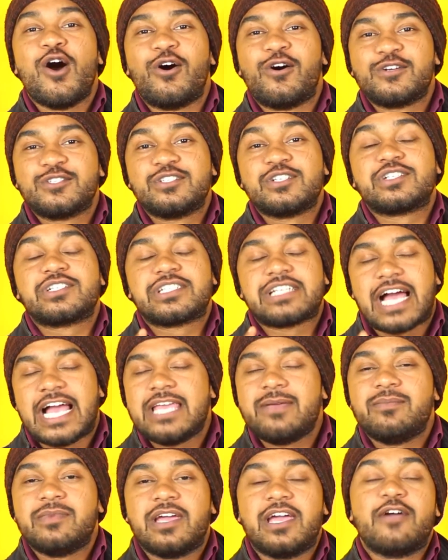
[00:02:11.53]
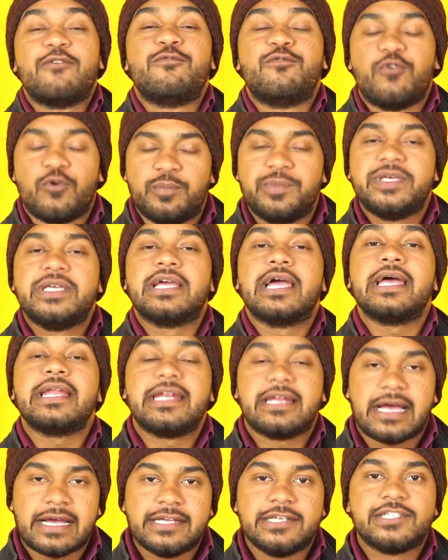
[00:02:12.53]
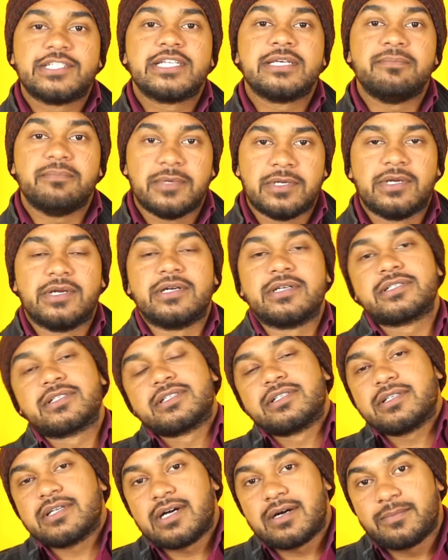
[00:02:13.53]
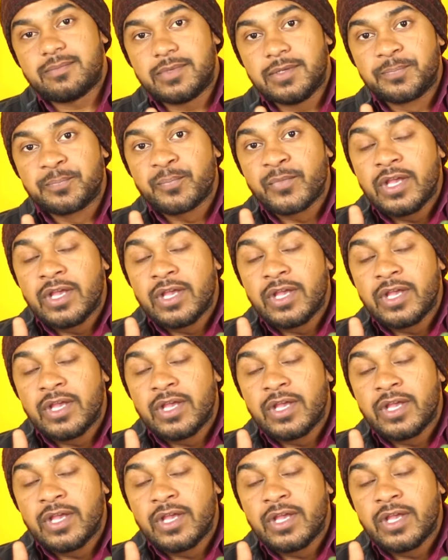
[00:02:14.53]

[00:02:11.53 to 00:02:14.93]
और जो टाइम है वो भी है 90 मिनट्स अब